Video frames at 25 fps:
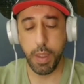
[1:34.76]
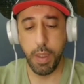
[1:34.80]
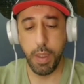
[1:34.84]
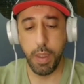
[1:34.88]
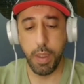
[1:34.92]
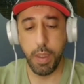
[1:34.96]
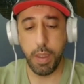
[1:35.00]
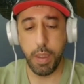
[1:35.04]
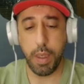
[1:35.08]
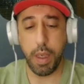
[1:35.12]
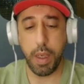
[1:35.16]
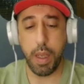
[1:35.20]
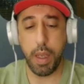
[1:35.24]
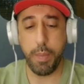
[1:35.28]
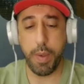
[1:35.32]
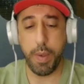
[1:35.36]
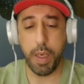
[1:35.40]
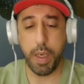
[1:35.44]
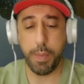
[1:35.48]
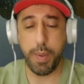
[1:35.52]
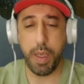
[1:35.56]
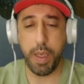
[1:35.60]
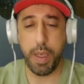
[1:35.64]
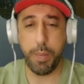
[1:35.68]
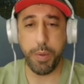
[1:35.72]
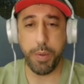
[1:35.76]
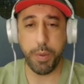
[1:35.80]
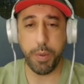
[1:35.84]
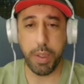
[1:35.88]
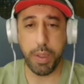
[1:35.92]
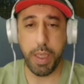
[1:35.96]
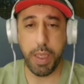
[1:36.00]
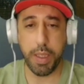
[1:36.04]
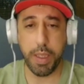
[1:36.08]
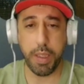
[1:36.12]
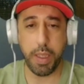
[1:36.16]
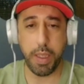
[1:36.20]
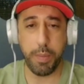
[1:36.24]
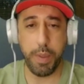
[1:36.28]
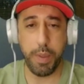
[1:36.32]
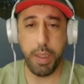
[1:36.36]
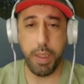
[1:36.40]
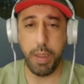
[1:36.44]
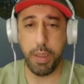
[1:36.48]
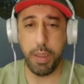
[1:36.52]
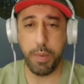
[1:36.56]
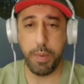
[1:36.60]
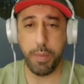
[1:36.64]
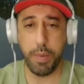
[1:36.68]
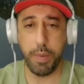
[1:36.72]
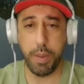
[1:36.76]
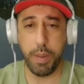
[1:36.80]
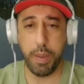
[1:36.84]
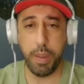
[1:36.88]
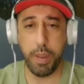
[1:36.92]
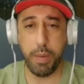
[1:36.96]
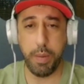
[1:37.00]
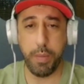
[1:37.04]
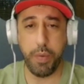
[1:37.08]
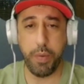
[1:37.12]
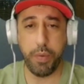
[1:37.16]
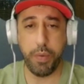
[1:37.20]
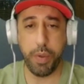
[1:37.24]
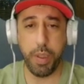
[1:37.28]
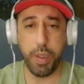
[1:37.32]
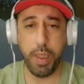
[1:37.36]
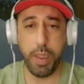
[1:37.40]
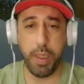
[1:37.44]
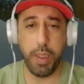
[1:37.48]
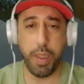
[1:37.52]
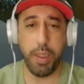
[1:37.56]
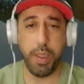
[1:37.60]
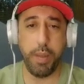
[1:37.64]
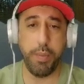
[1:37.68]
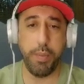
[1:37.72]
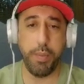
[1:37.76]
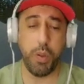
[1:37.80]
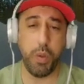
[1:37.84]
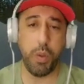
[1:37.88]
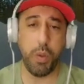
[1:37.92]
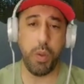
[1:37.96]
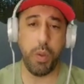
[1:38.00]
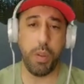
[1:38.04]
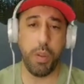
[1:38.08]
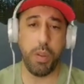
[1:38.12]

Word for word: رقم أربعة مش متناسق مع الحلم المفروض أن الحلم يكون